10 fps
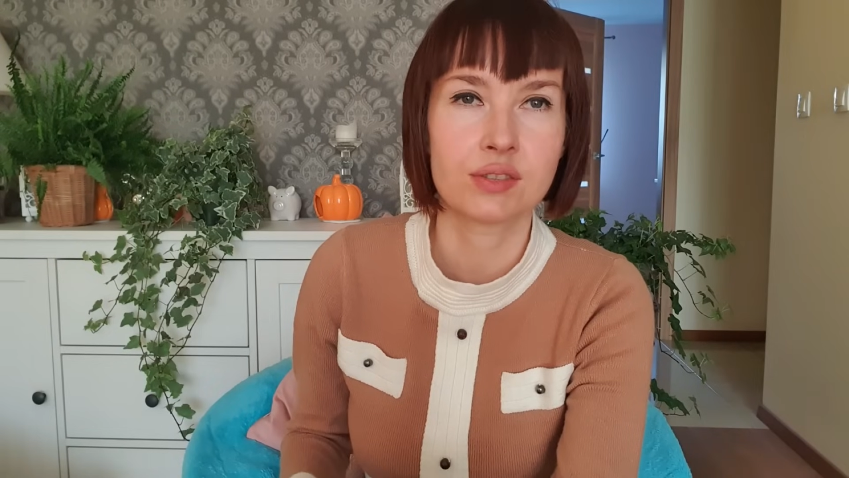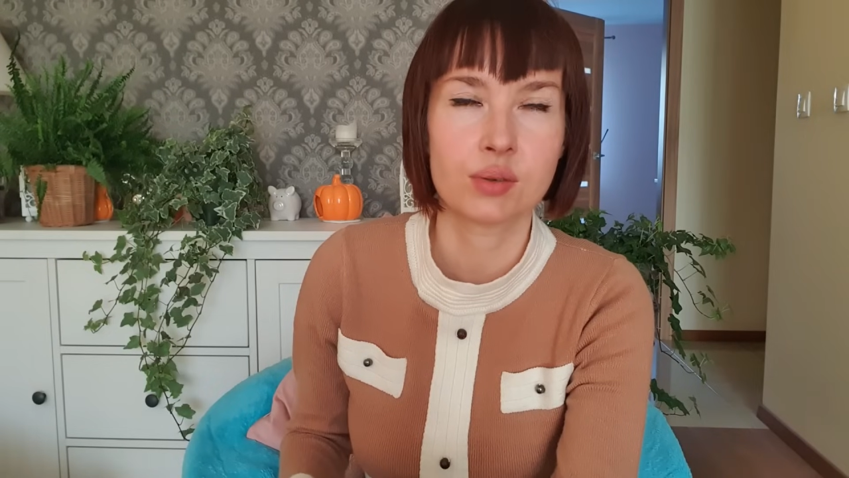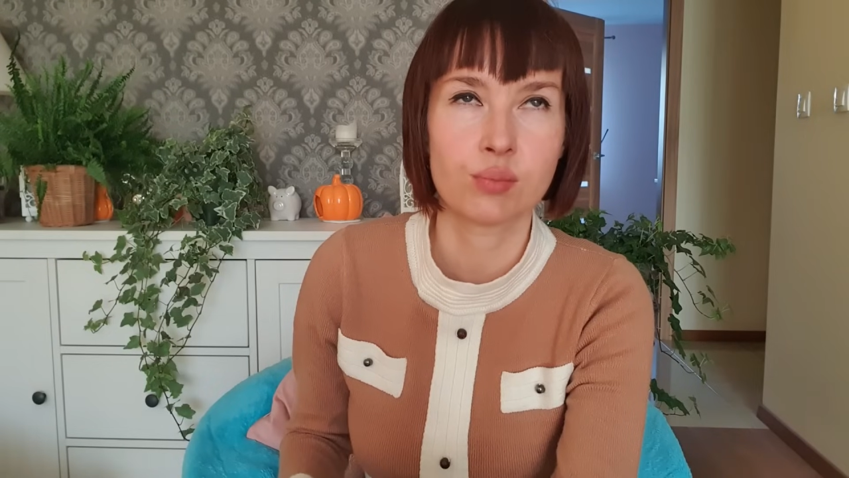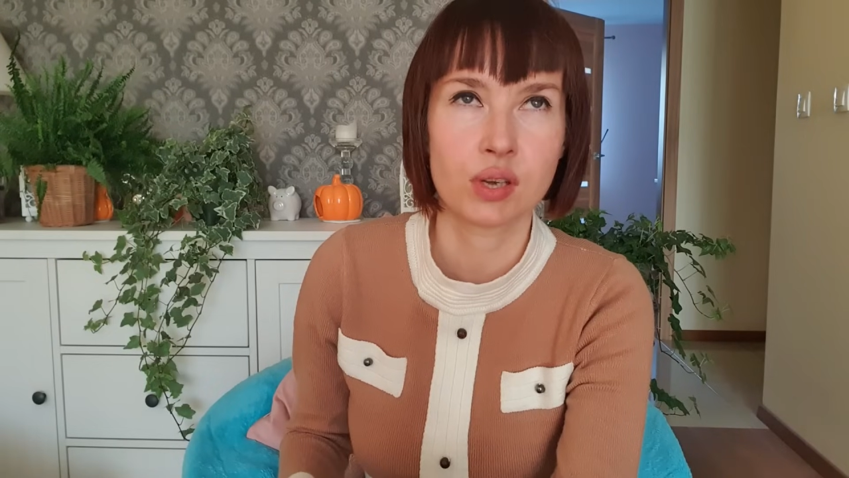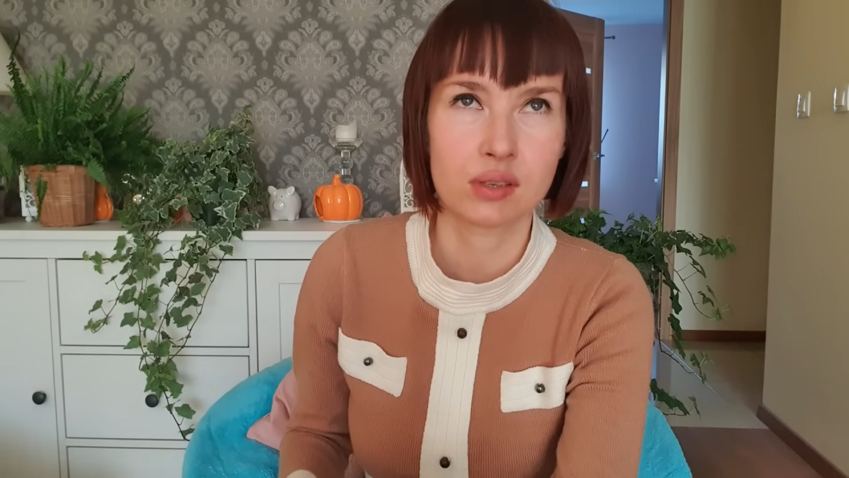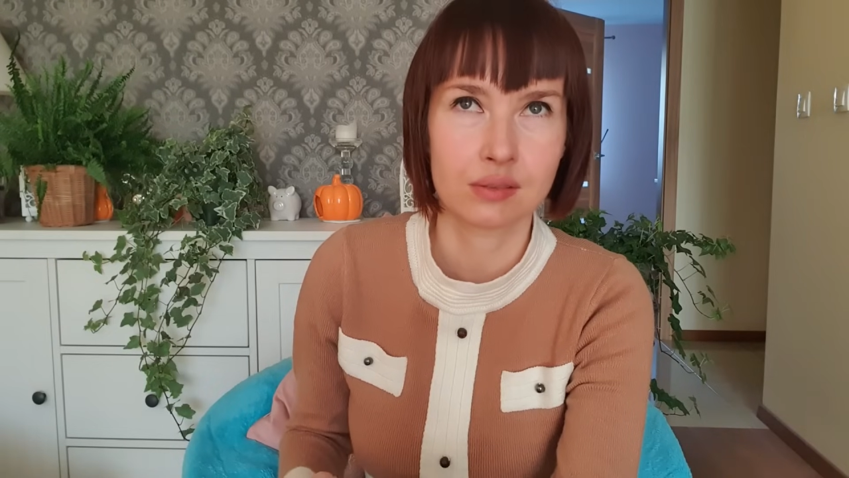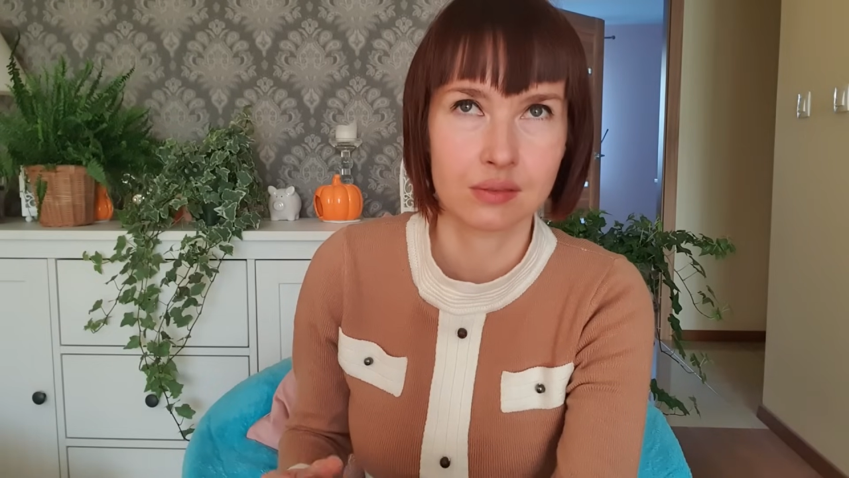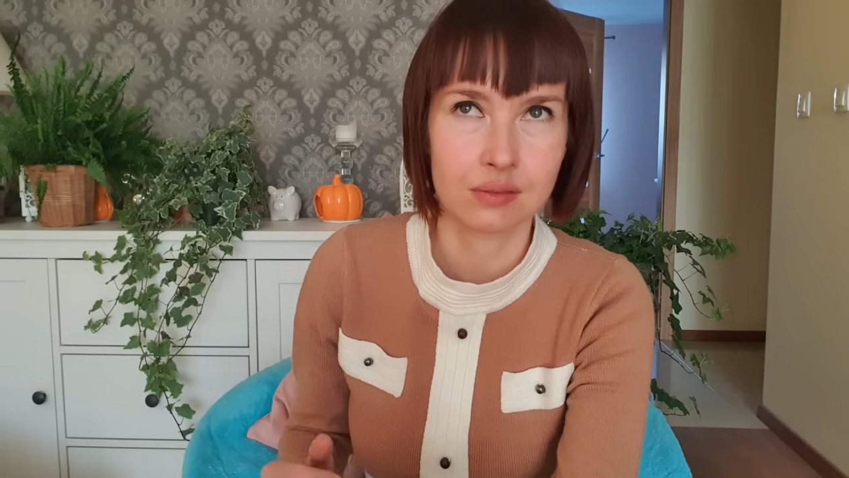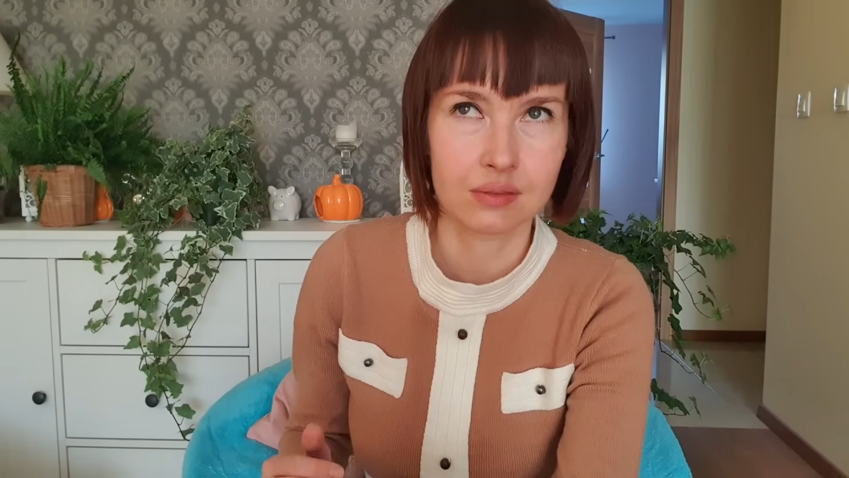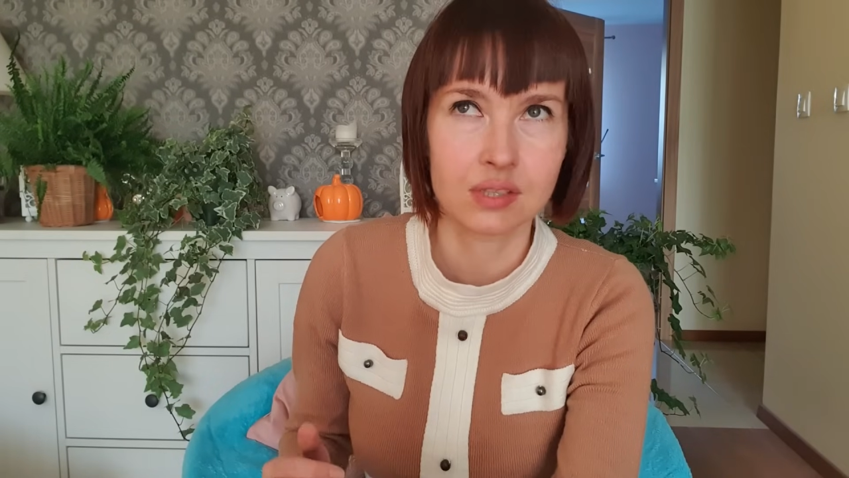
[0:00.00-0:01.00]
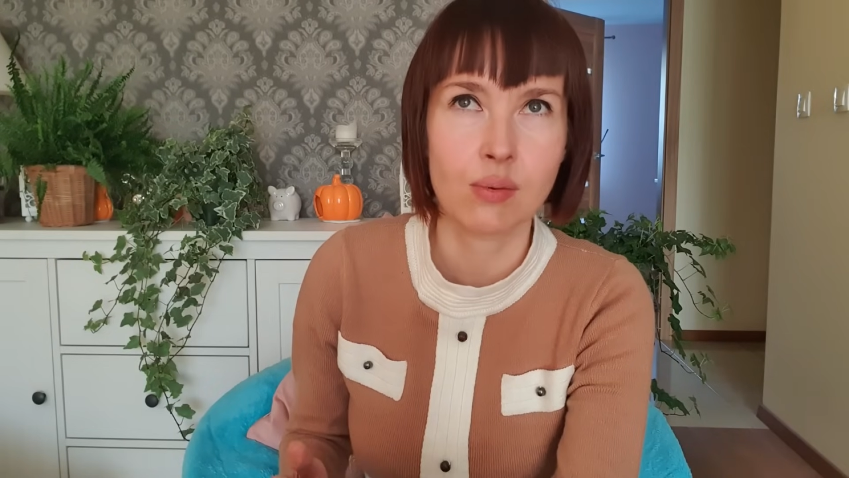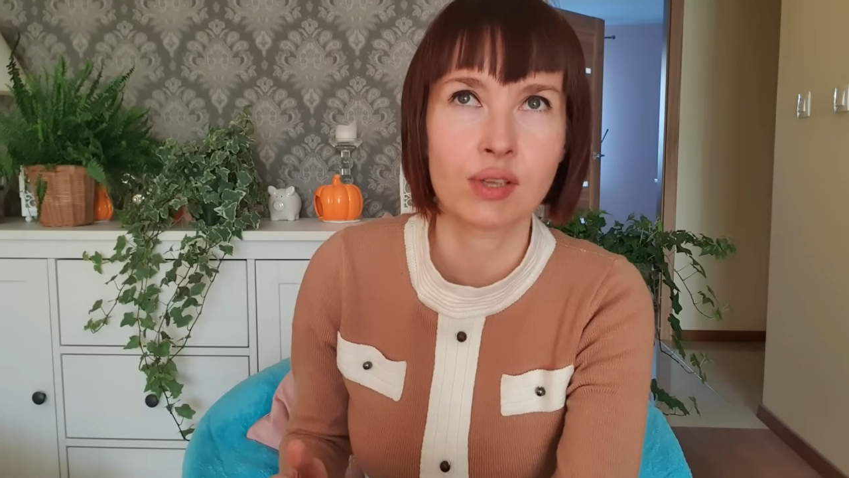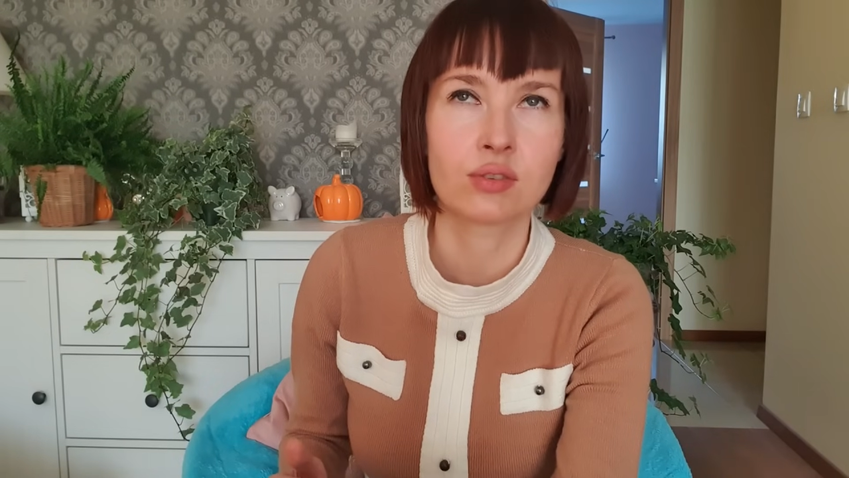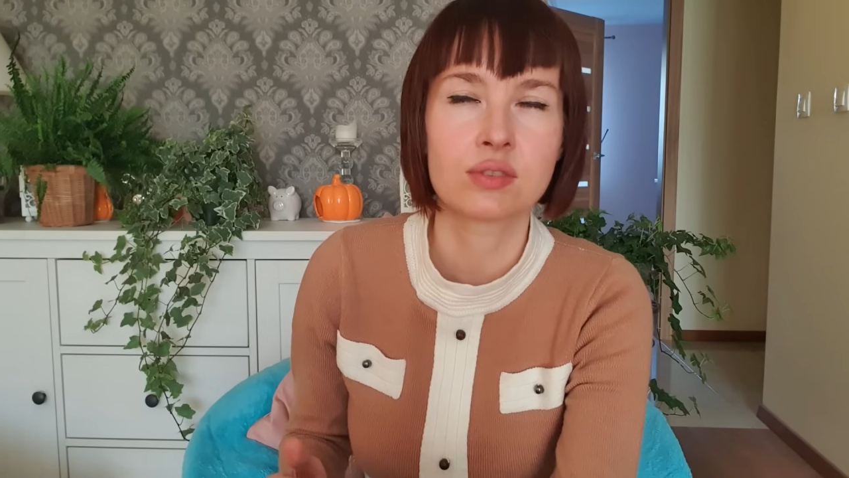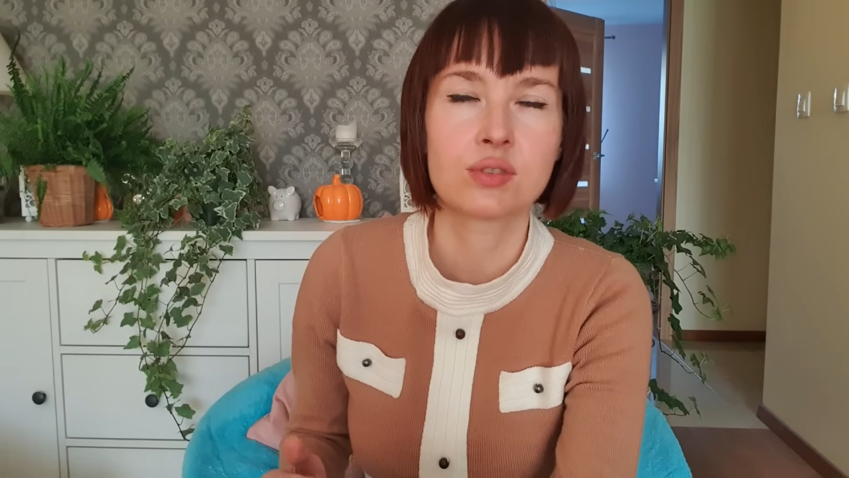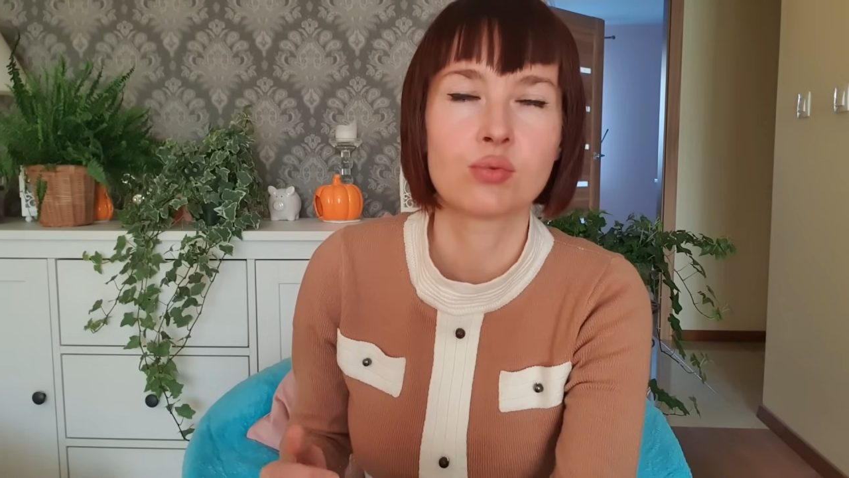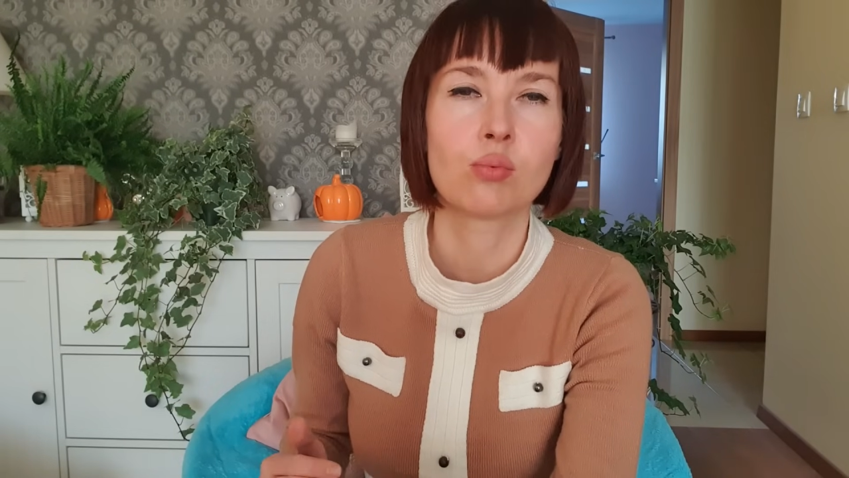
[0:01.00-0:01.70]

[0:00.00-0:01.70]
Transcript: Ziemniak działa dosyć